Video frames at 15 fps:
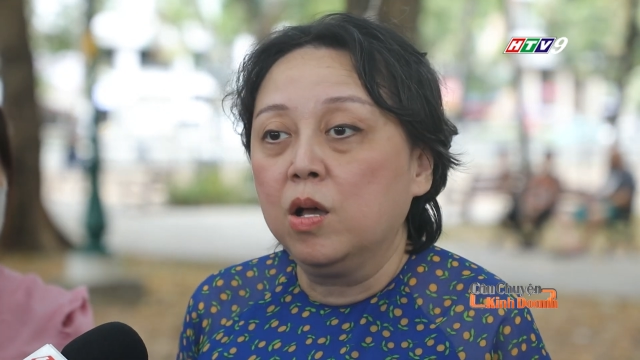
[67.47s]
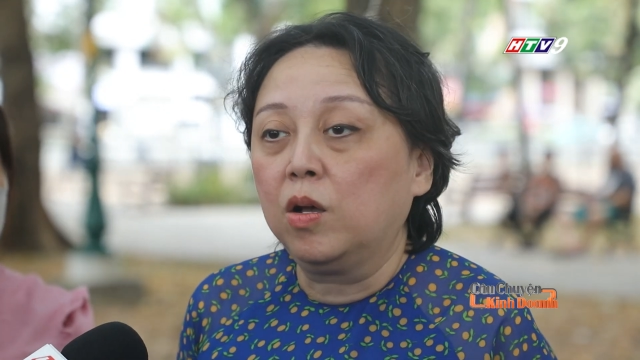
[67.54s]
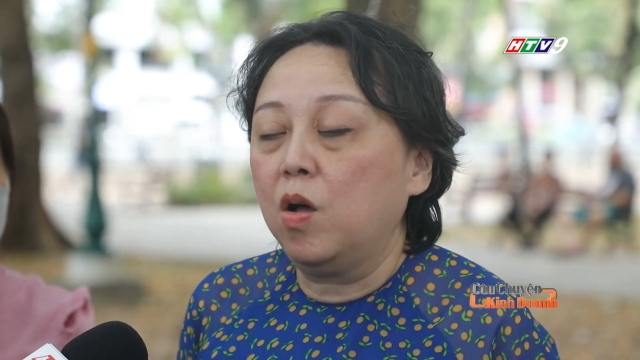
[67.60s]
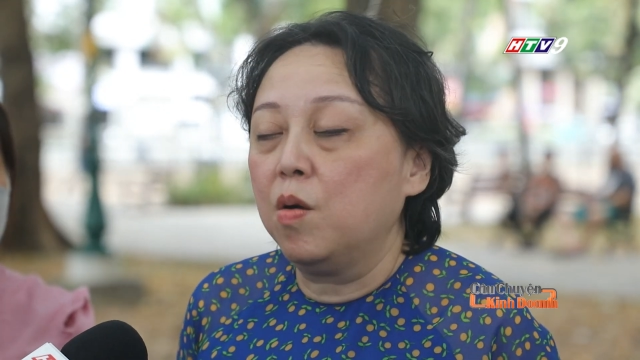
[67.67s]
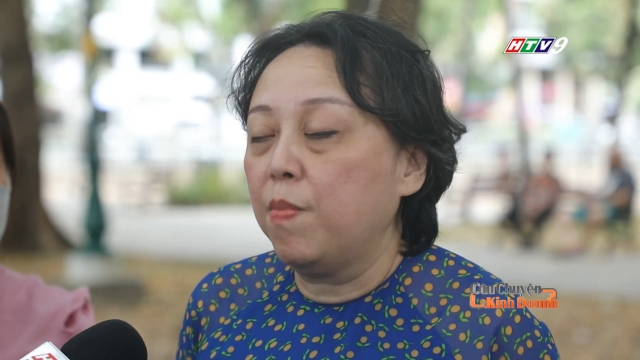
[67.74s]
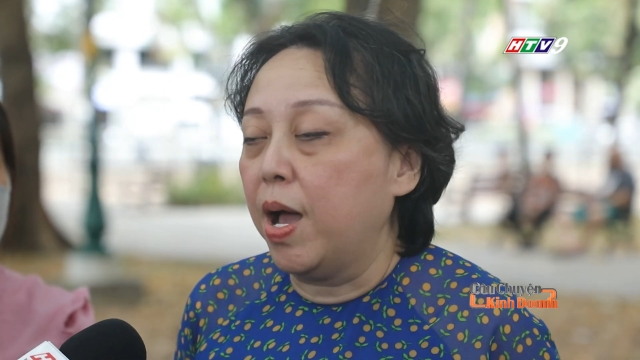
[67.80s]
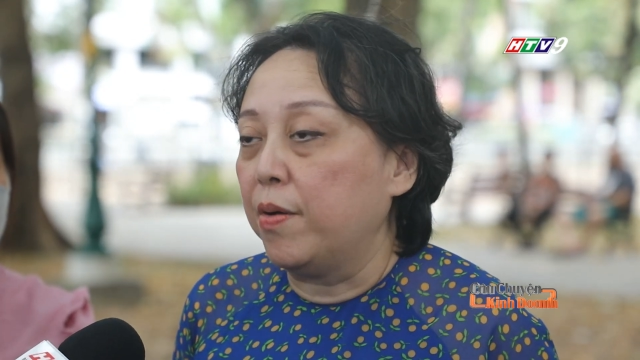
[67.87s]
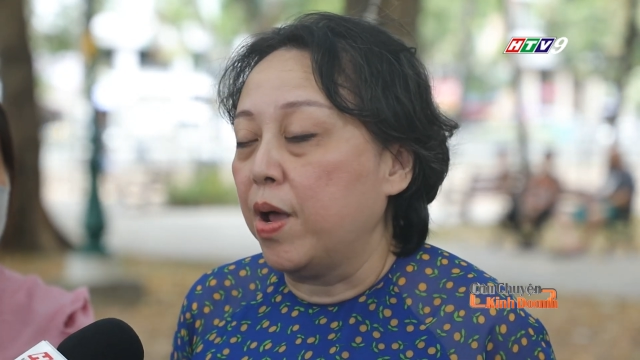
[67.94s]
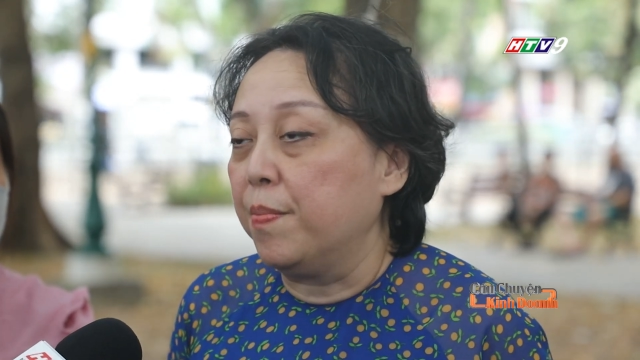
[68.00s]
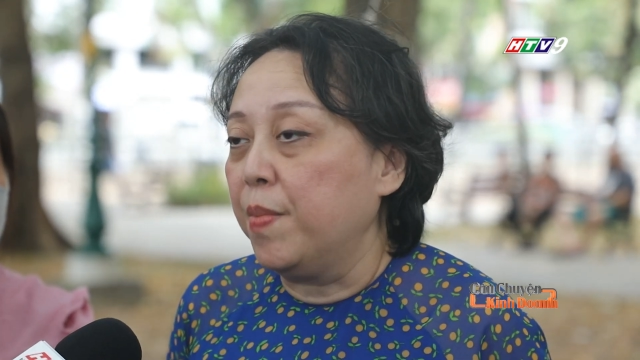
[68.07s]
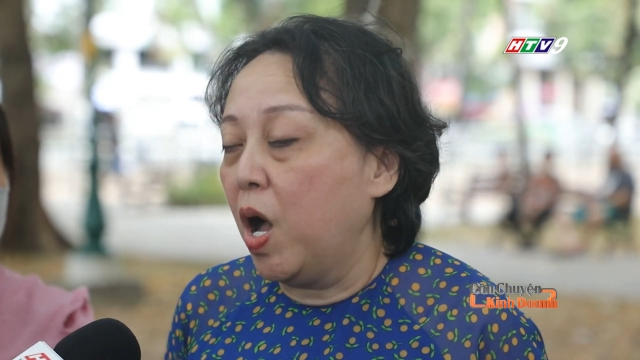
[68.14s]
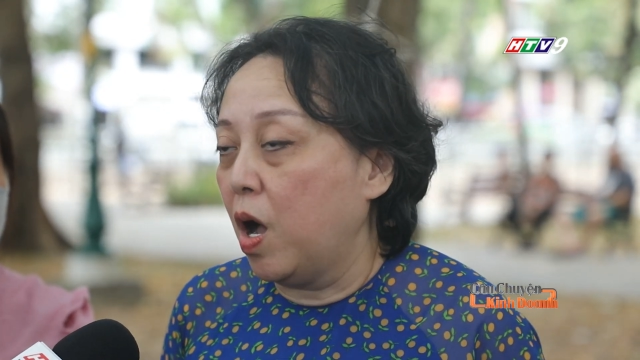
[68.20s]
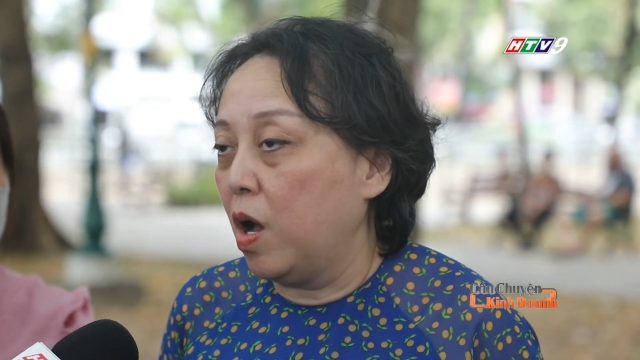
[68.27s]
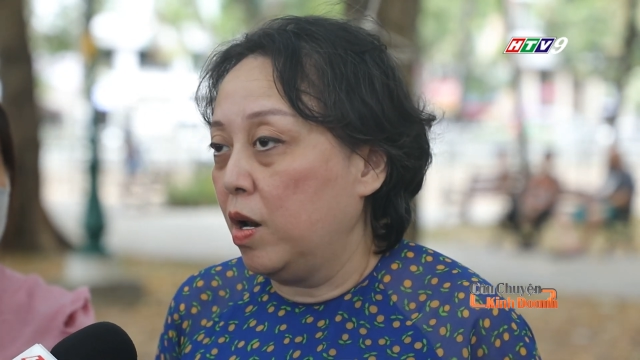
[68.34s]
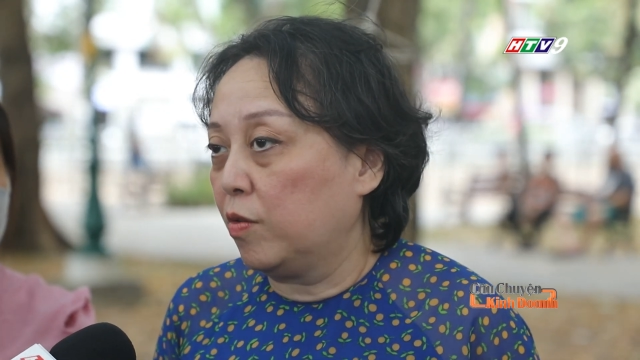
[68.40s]
còn bảo đảm
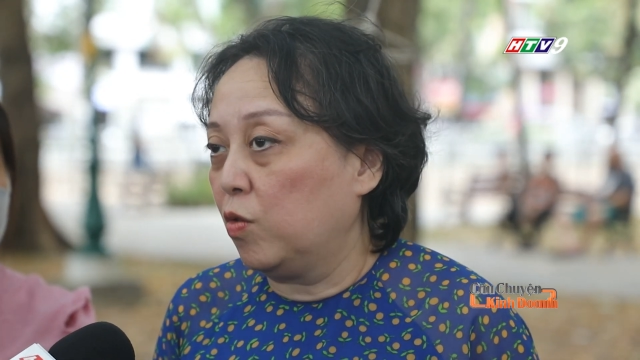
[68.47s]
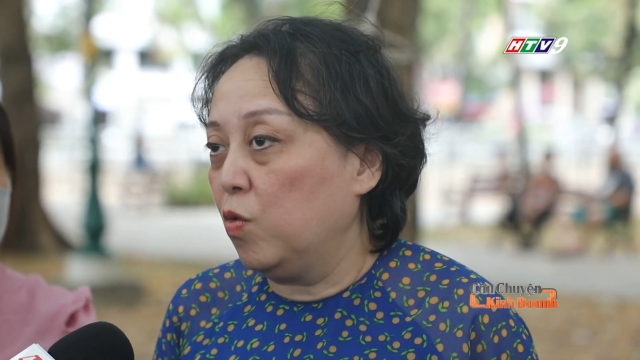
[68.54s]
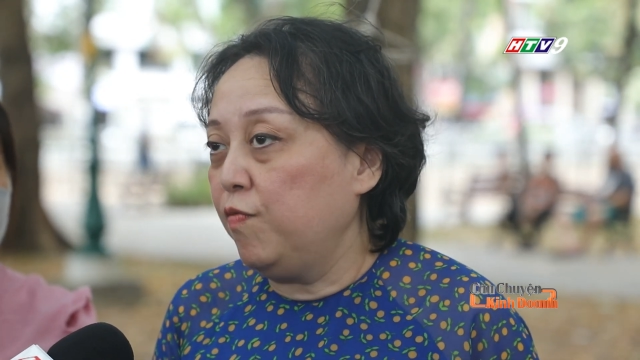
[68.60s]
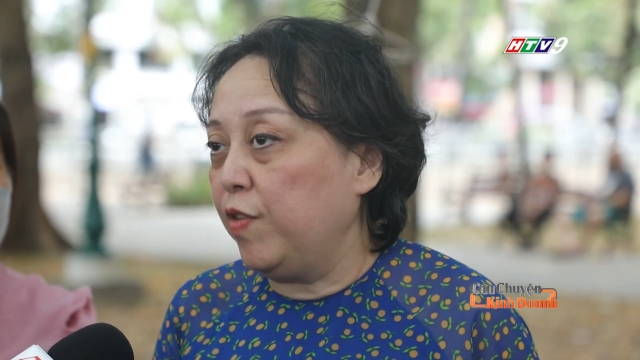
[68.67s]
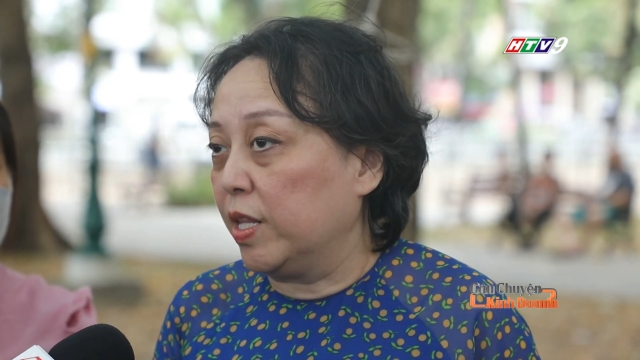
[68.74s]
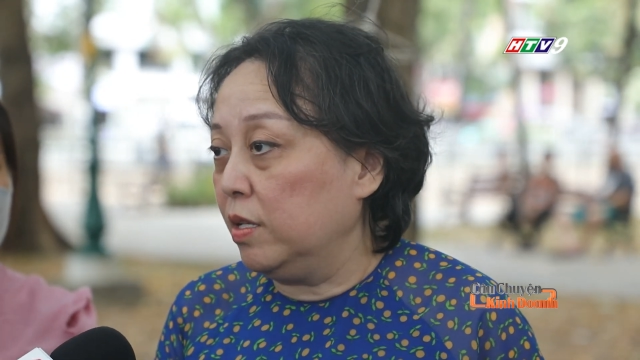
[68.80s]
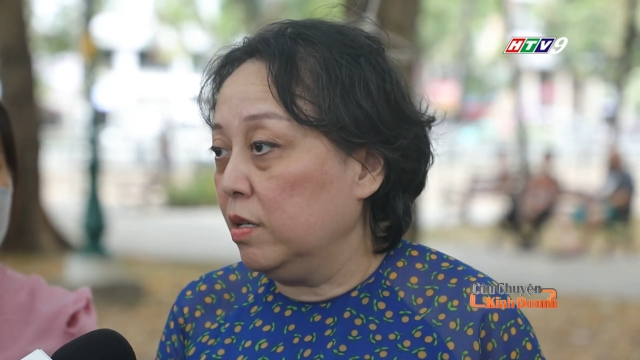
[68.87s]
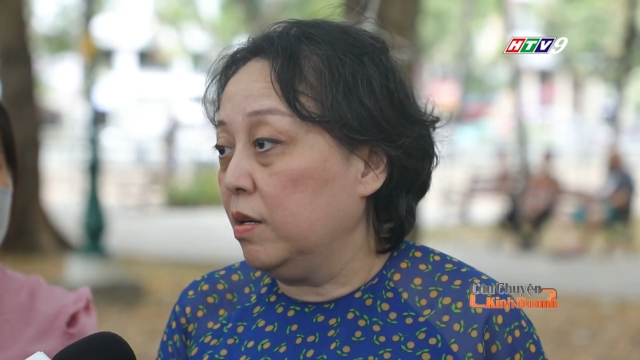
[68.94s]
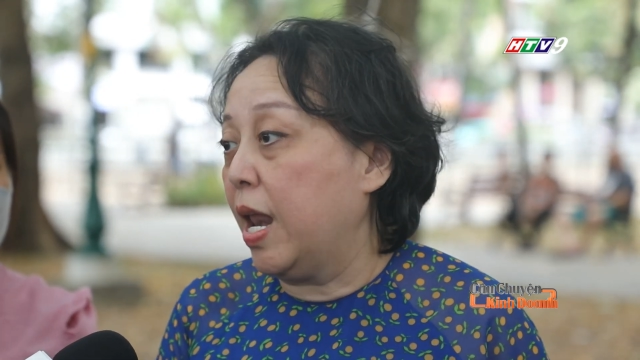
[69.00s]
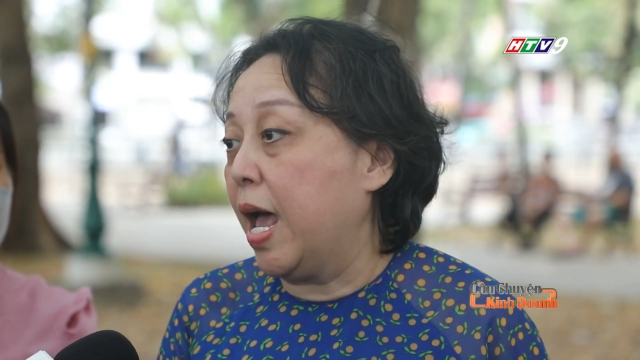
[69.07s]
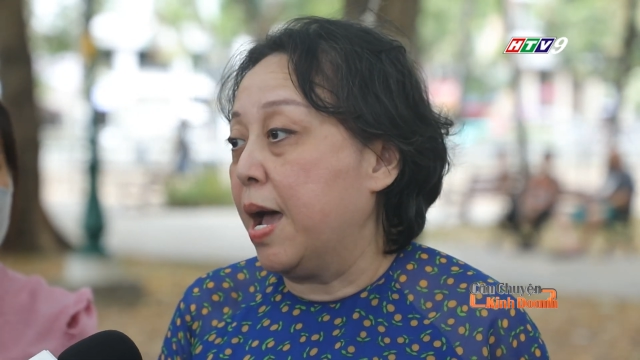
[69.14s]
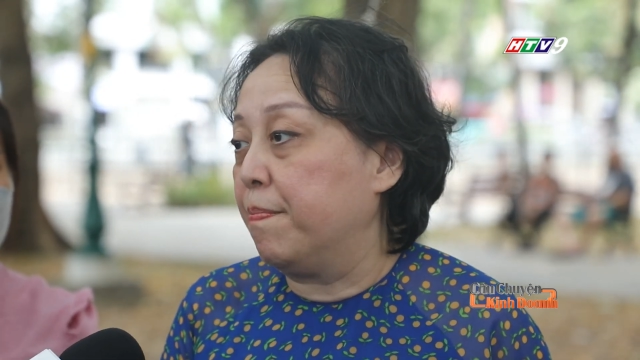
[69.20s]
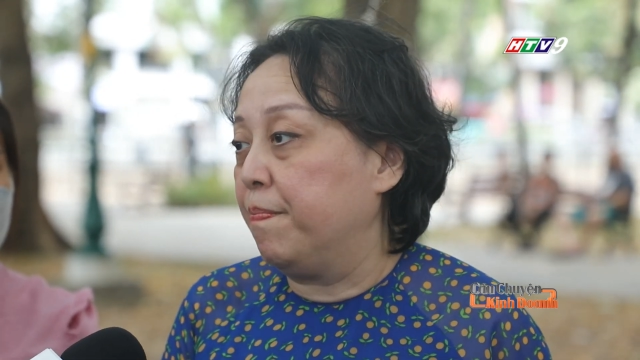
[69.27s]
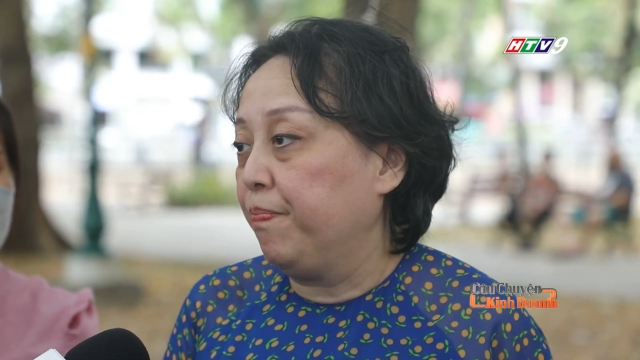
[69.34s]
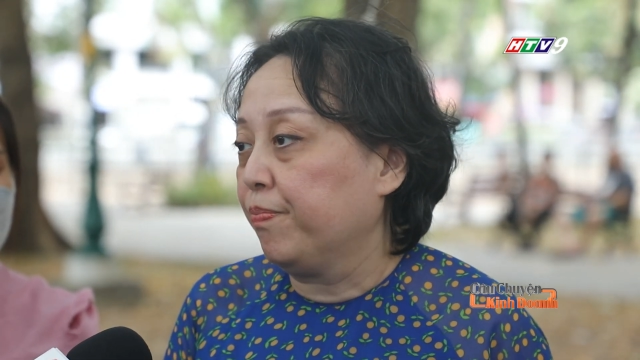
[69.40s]
họ là cũng phải tự
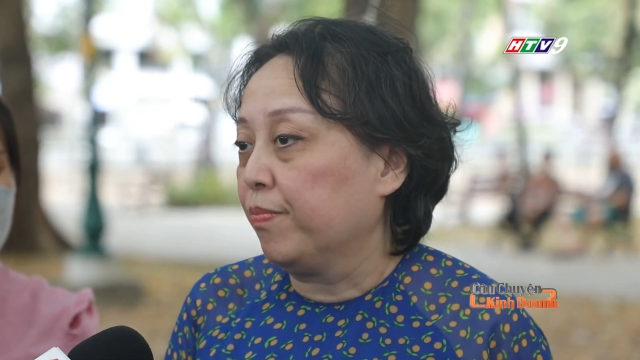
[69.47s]
làm